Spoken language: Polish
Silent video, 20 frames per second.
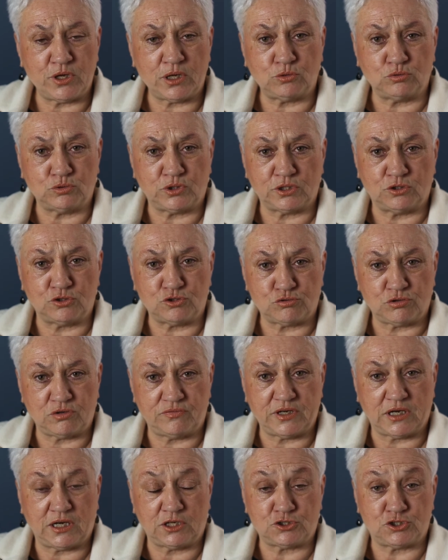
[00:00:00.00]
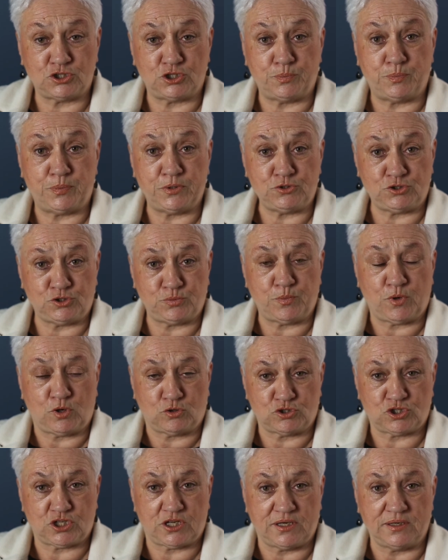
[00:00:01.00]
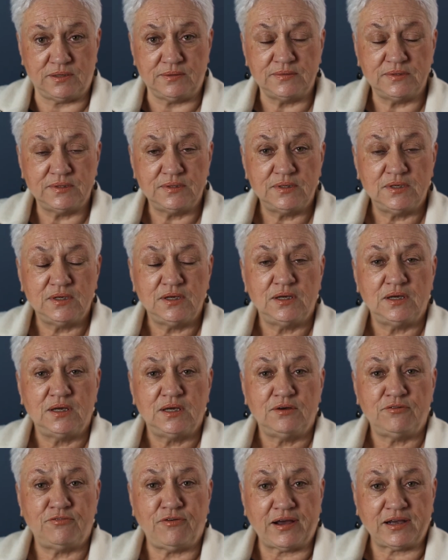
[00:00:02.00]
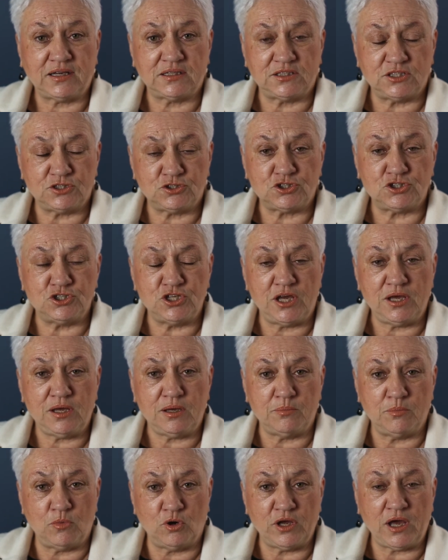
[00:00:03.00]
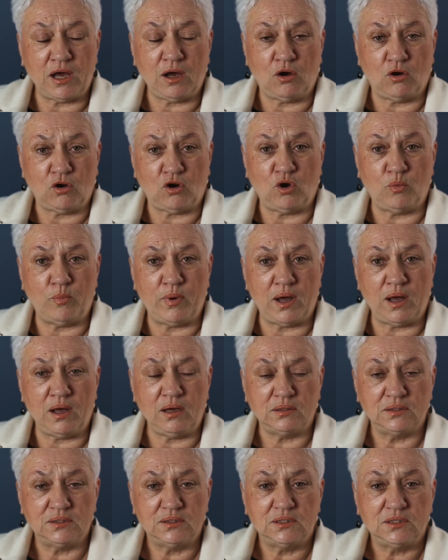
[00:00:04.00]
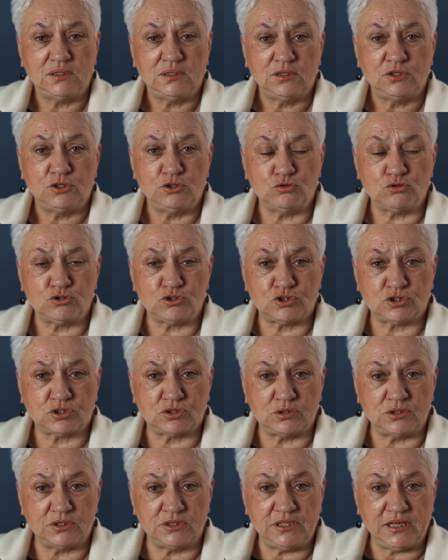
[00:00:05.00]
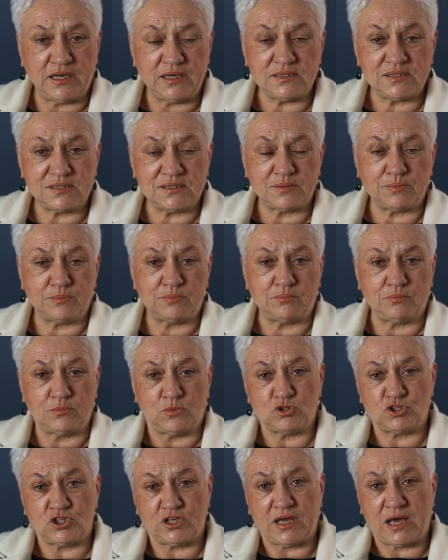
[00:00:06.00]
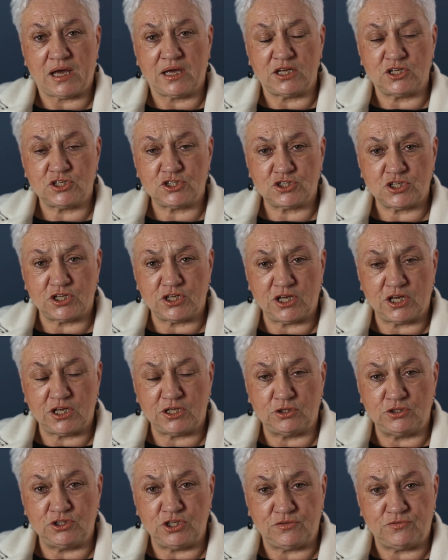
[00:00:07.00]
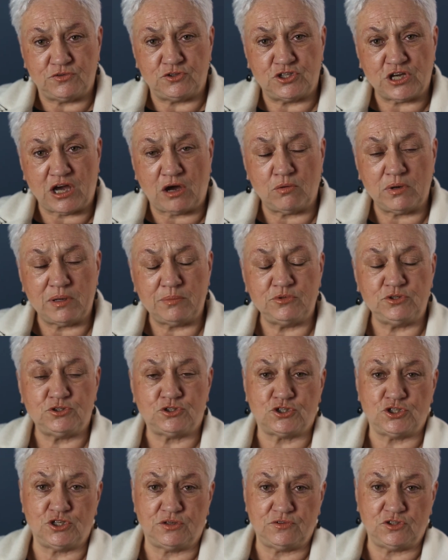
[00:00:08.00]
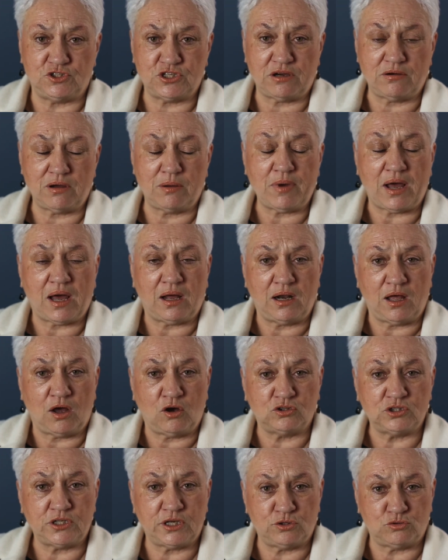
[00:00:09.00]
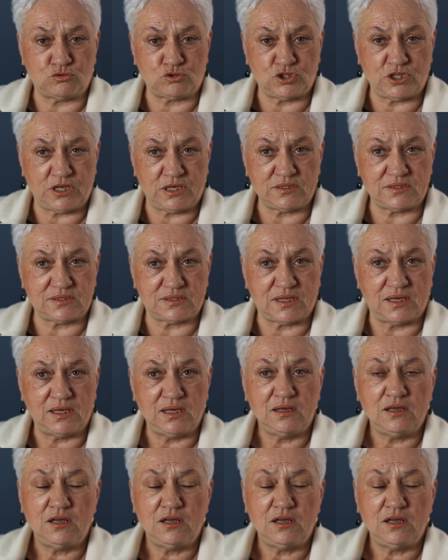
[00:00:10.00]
jak u tego człowieka, czyli być może faktycznie moja choroba już jest, może ja jeszcze jej nie widziałem czy nie widziałam, ale ona już jest.